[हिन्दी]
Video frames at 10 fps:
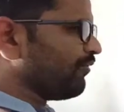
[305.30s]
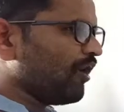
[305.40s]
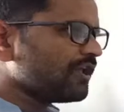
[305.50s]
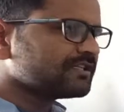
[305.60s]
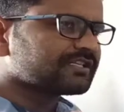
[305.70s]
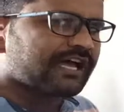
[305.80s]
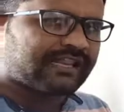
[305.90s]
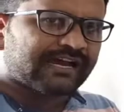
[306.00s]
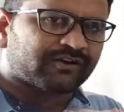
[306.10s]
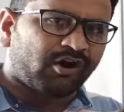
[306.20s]
बहुत
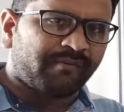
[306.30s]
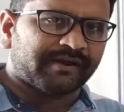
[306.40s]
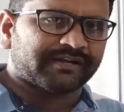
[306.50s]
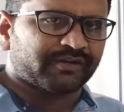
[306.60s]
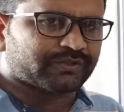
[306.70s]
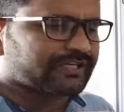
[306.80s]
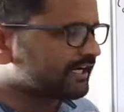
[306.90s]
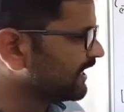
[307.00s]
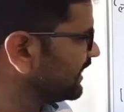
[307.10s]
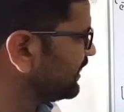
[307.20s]
ज़्यादा कॉमन
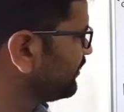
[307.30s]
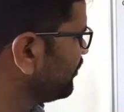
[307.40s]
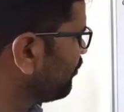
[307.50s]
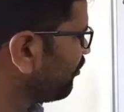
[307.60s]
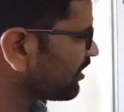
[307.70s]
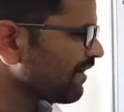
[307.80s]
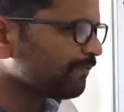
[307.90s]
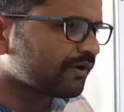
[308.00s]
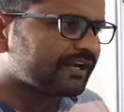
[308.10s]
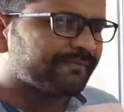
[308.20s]
क्वेश्चन है और आप
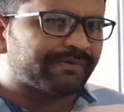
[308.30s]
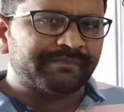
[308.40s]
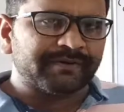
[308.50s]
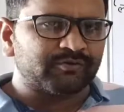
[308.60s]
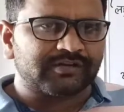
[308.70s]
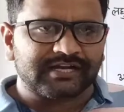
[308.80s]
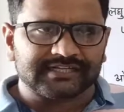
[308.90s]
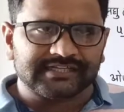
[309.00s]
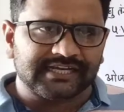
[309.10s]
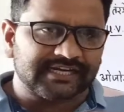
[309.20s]
पुराने पेपर उठा
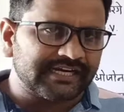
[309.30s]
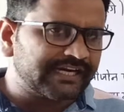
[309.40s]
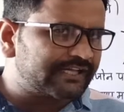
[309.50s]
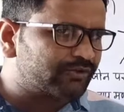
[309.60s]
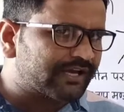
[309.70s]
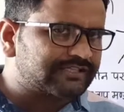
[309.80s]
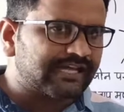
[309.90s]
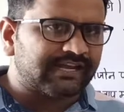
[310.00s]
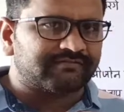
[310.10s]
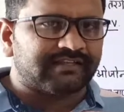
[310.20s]
के देखेंगे तो
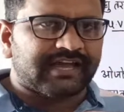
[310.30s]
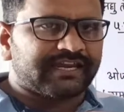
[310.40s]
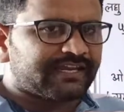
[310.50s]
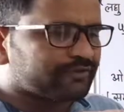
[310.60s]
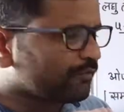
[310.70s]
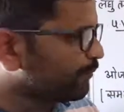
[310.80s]
ऐसा लगता है ये तो